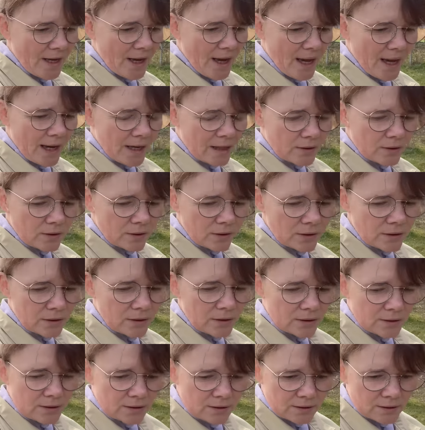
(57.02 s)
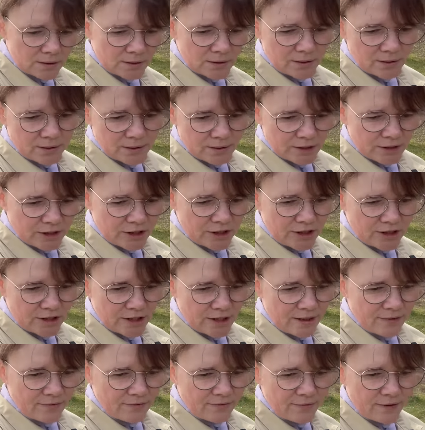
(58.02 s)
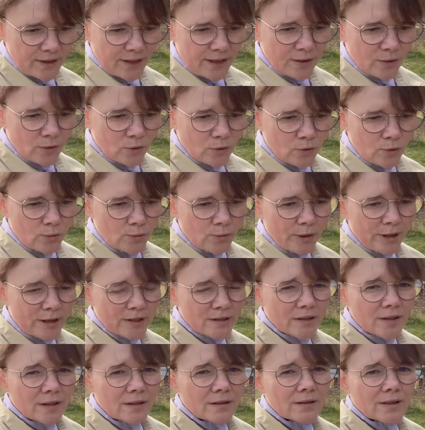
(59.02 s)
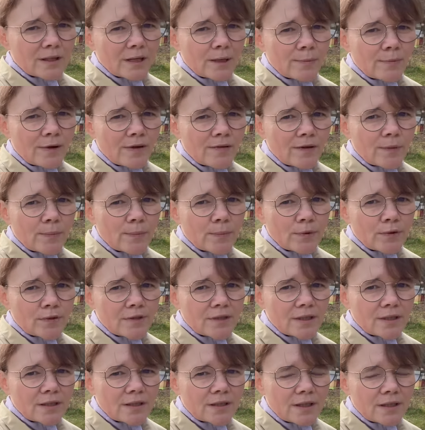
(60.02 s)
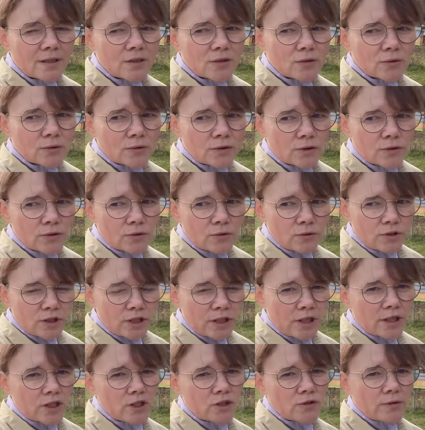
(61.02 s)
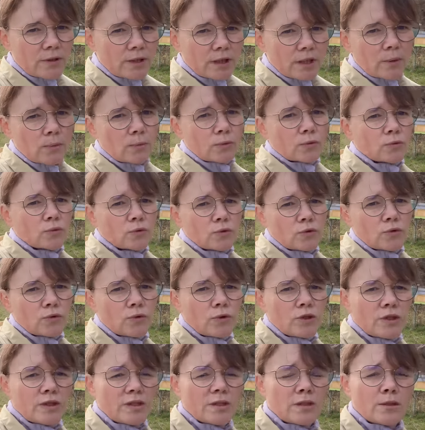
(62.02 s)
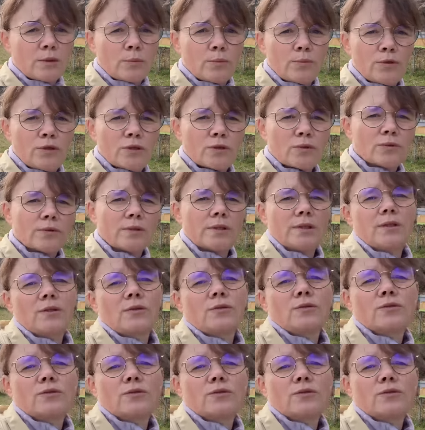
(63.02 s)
Alors, euh, j'avais une personne qui m'avait posé une question à ce sujet-là. Je vais y répondre tout de suite puisqu'on est dans le